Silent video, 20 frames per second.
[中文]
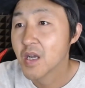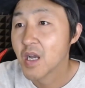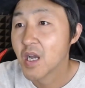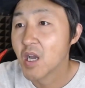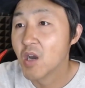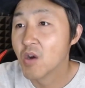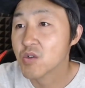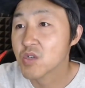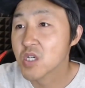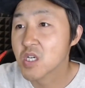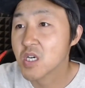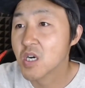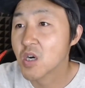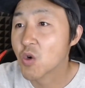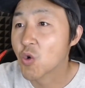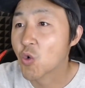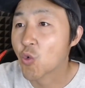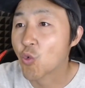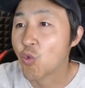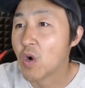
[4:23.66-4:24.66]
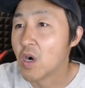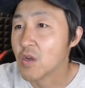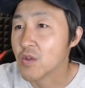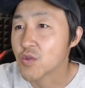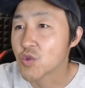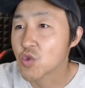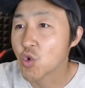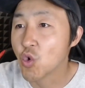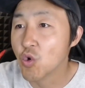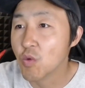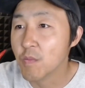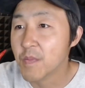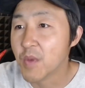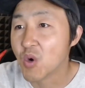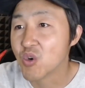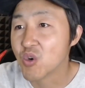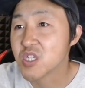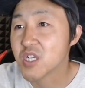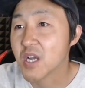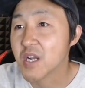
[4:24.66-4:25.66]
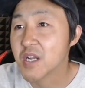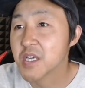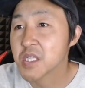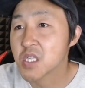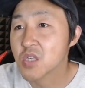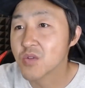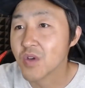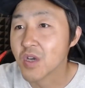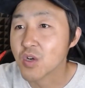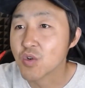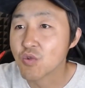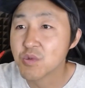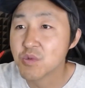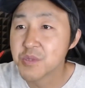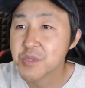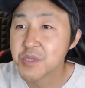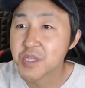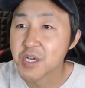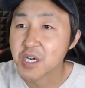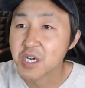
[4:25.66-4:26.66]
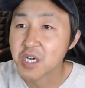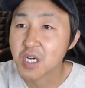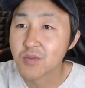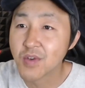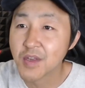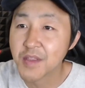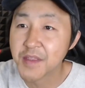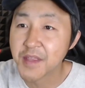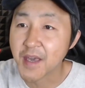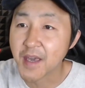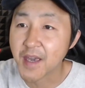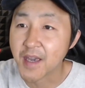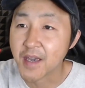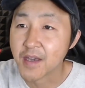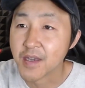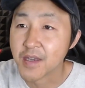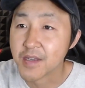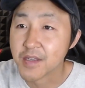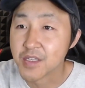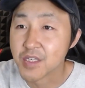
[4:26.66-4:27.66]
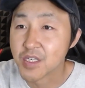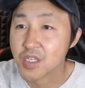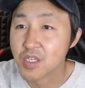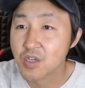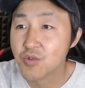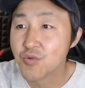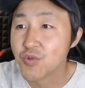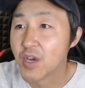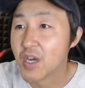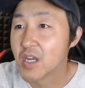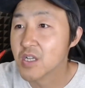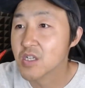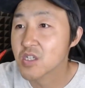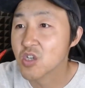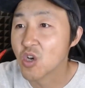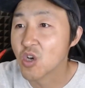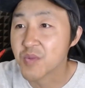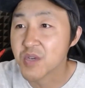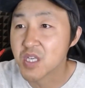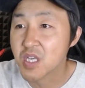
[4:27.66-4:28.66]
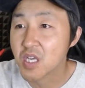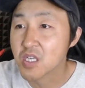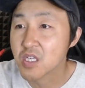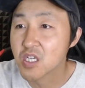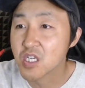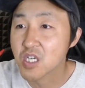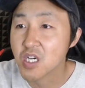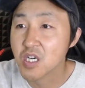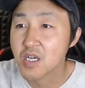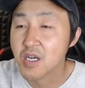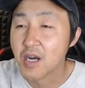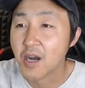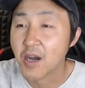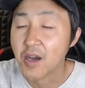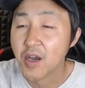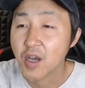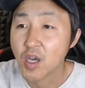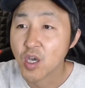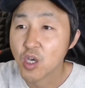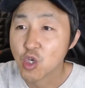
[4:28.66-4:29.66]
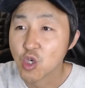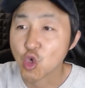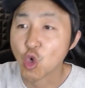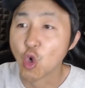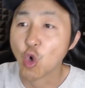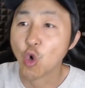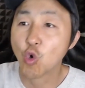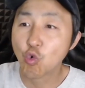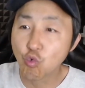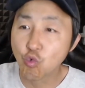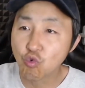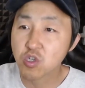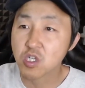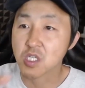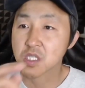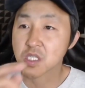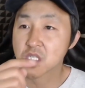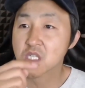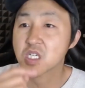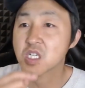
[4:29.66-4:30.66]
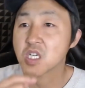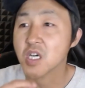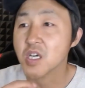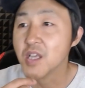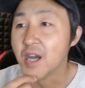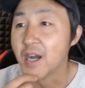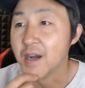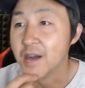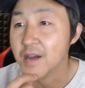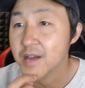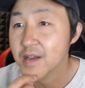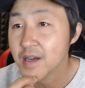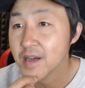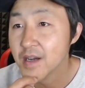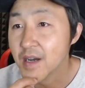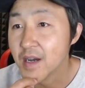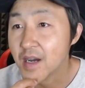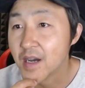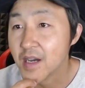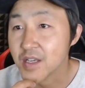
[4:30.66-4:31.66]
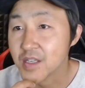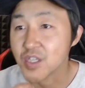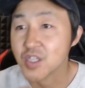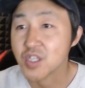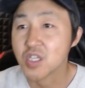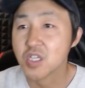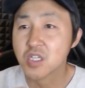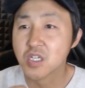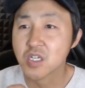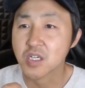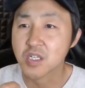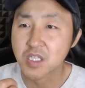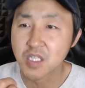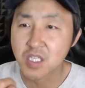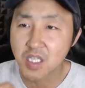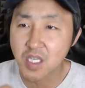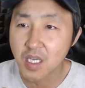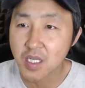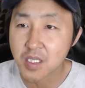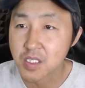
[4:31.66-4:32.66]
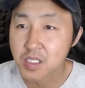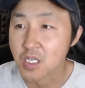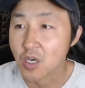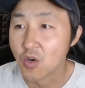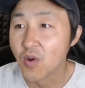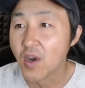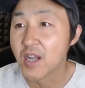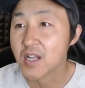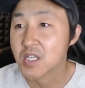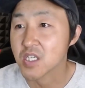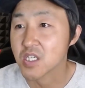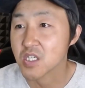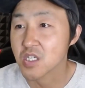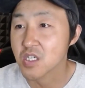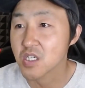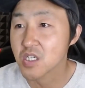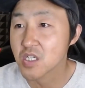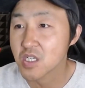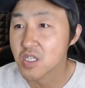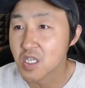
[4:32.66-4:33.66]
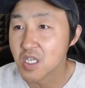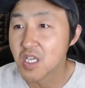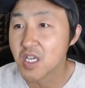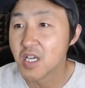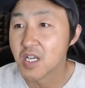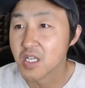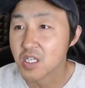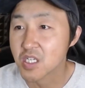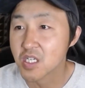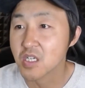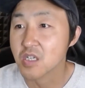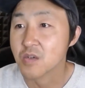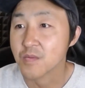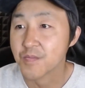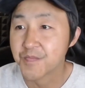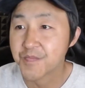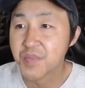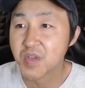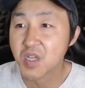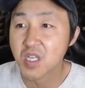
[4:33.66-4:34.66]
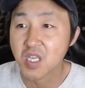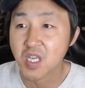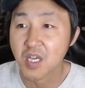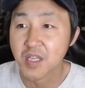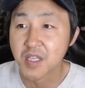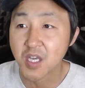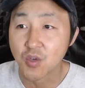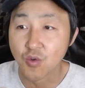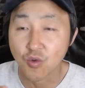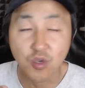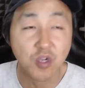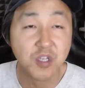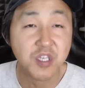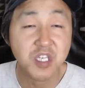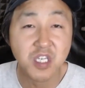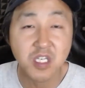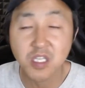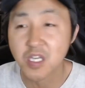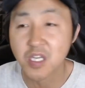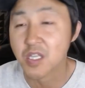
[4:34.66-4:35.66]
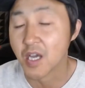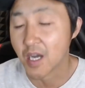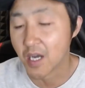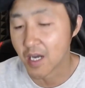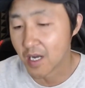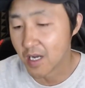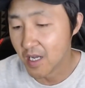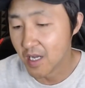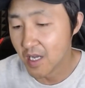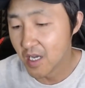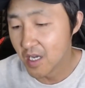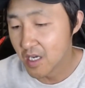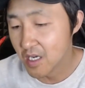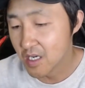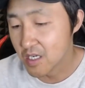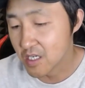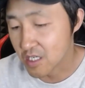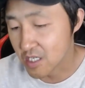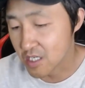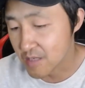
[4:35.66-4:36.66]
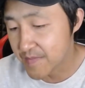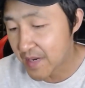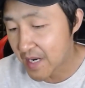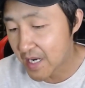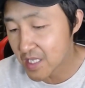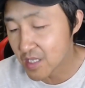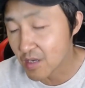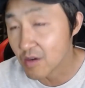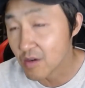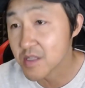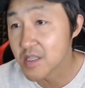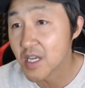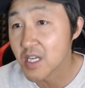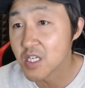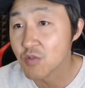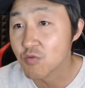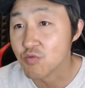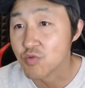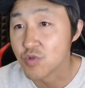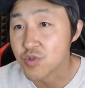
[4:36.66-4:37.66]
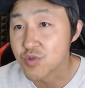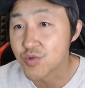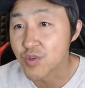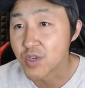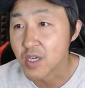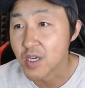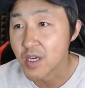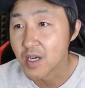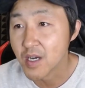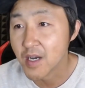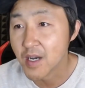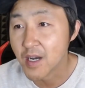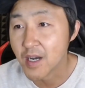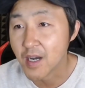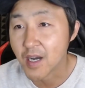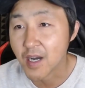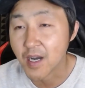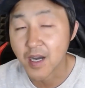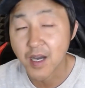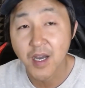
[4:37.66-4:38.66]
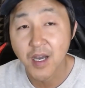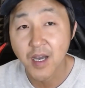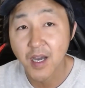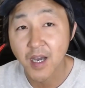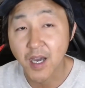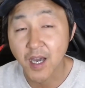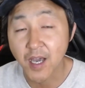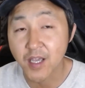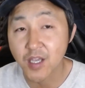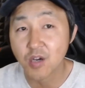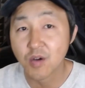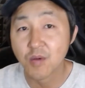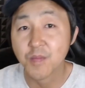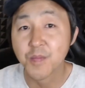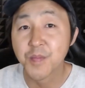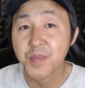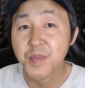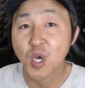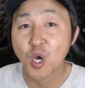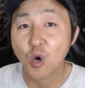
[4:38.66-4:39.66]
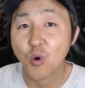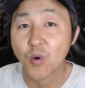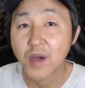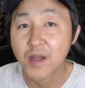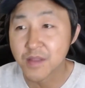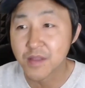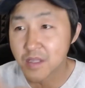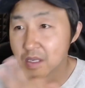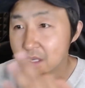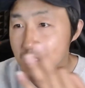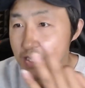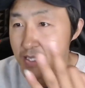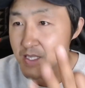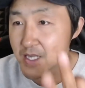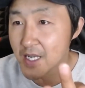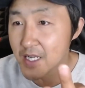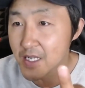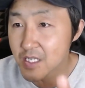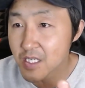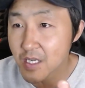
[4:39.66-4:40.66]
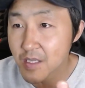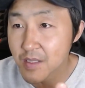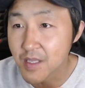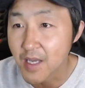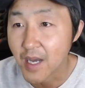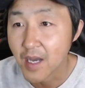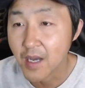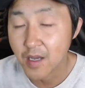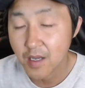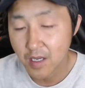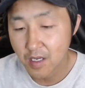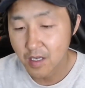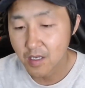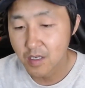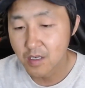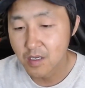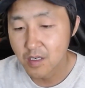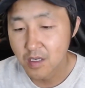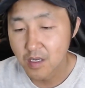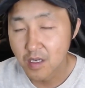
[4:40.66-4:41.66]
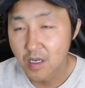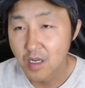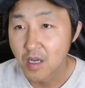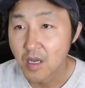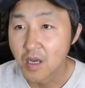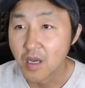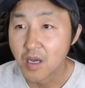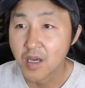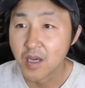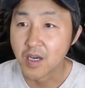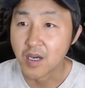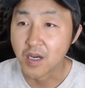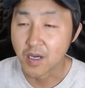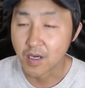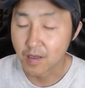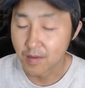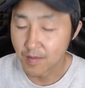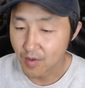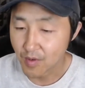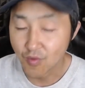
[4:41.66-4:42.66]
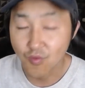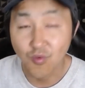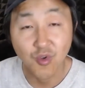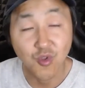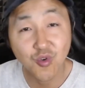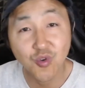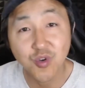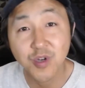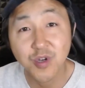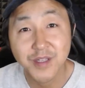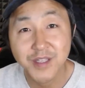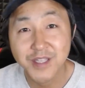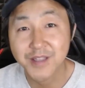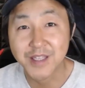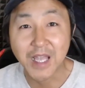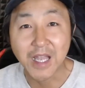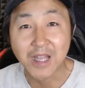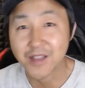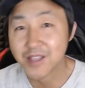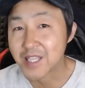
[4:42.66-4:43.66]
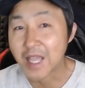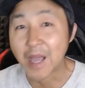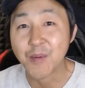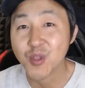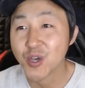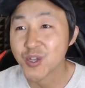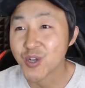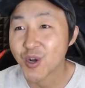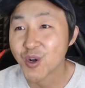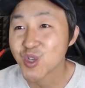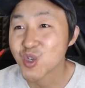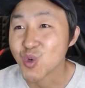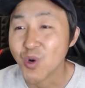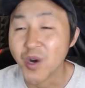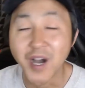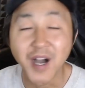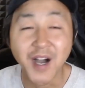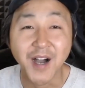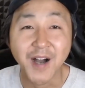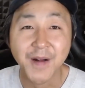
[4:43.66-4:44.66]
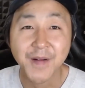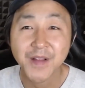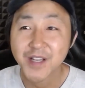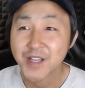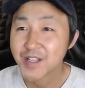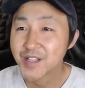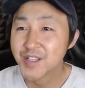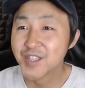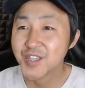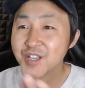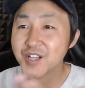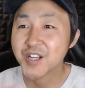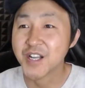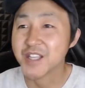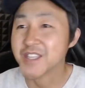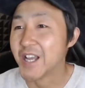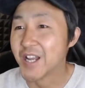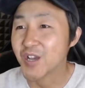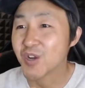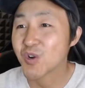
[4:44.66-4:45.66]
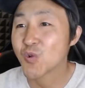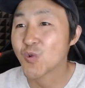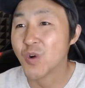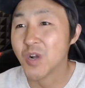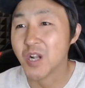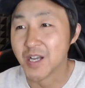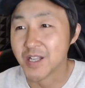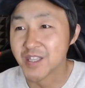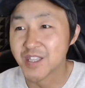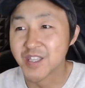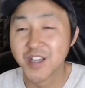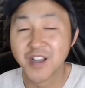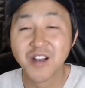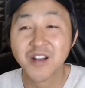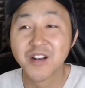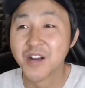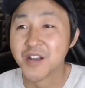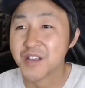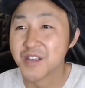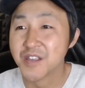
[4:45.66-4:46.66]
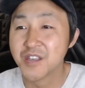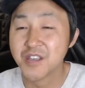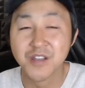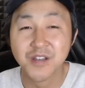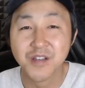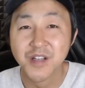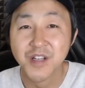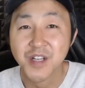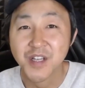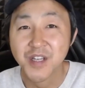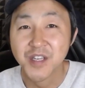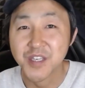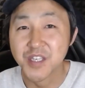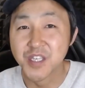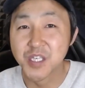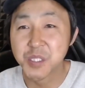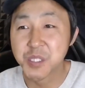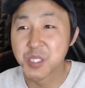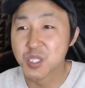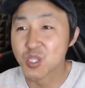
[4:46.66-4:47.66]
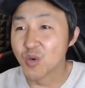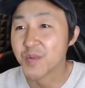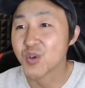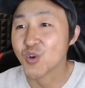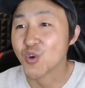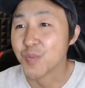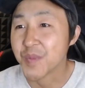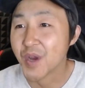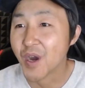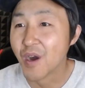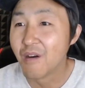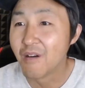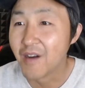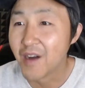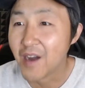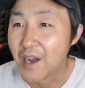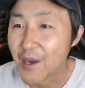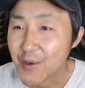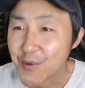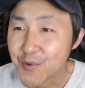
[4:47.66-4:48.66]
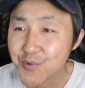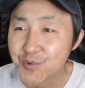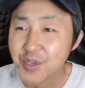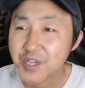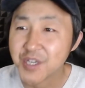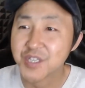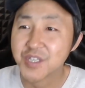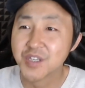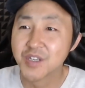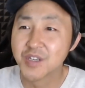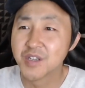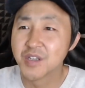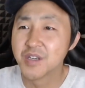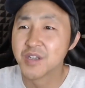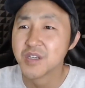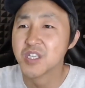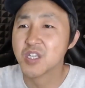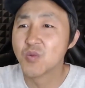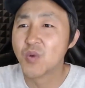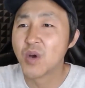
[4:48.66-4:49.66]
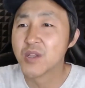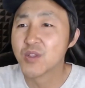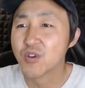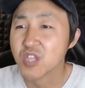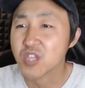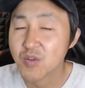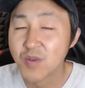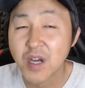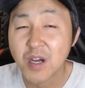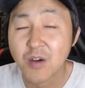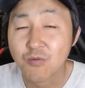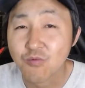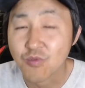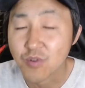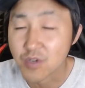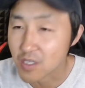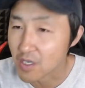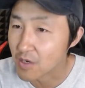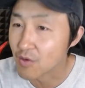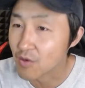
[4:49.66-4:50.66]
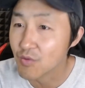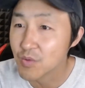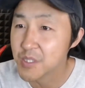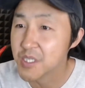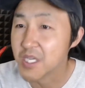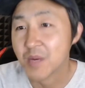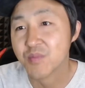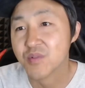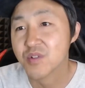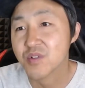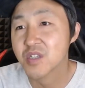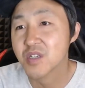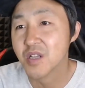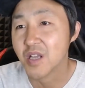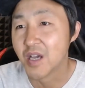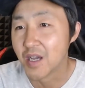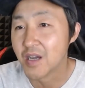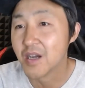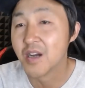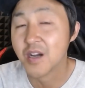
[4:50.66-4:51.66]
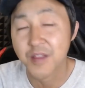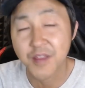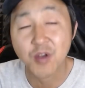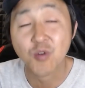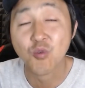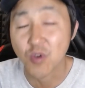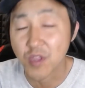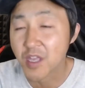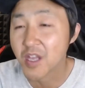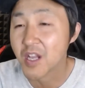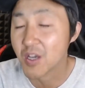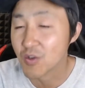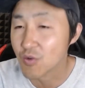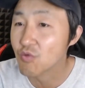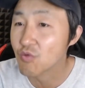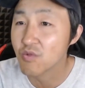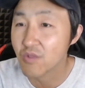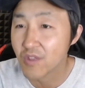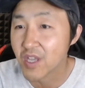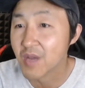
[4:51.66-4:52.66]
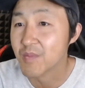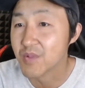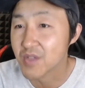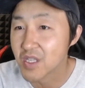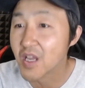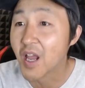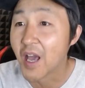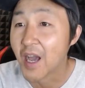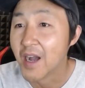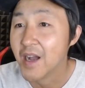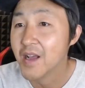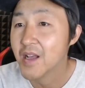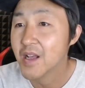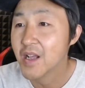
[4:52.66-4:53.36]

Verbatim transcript: 还有这个广东某人力资源公司的核酸采集员招聘信息称啊，有护士资格的啊，以及这个电子化执业证，并且在有效期内的啊，18到35岁啊。 还要瞄完第3针的，哎呀，我都达不到要求啊！第一个年龄过了，第二个一次都没有瞄啊，月薪1万到1万5，这工资也不低了啊，在国内来说工资也不低了。